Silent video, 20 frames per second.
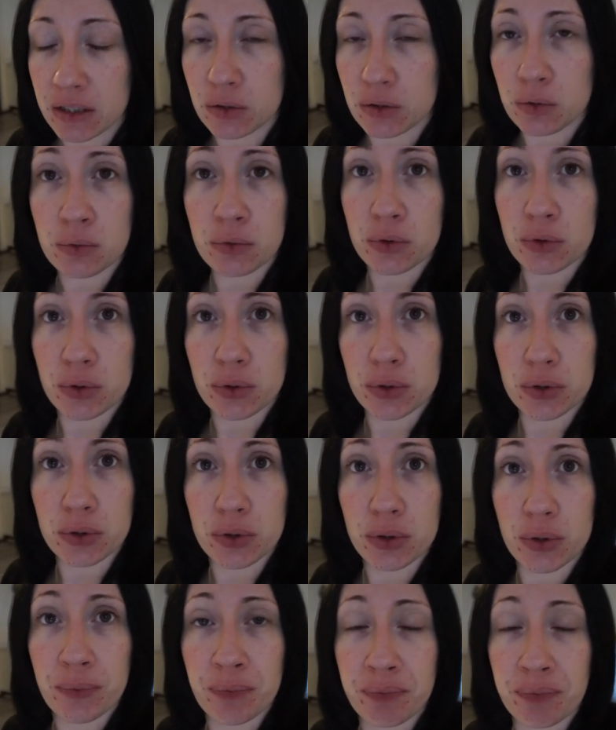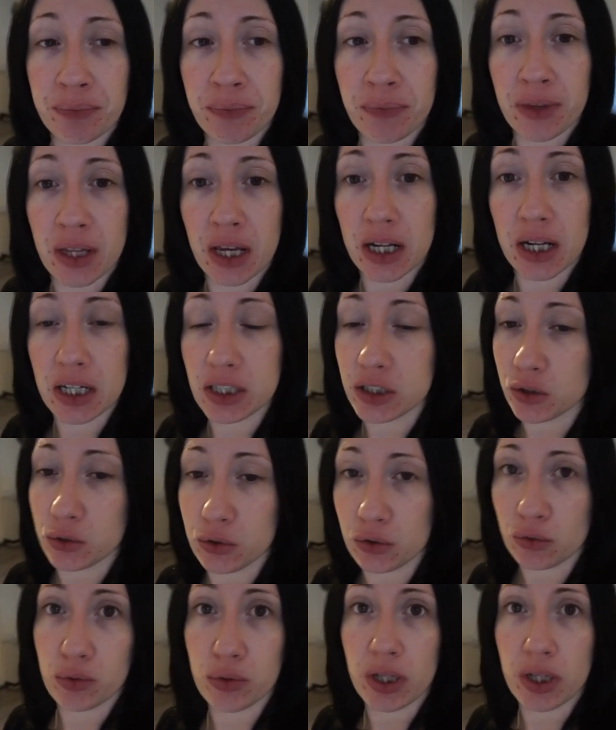Donc là, je
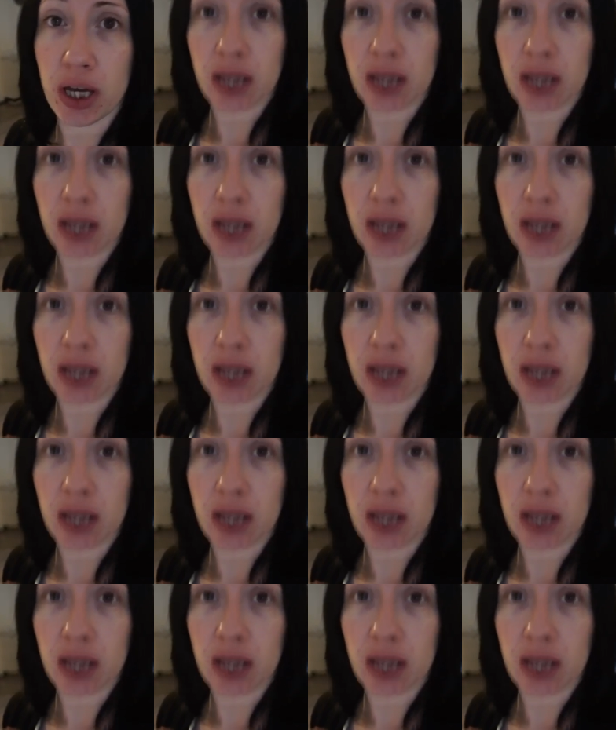suis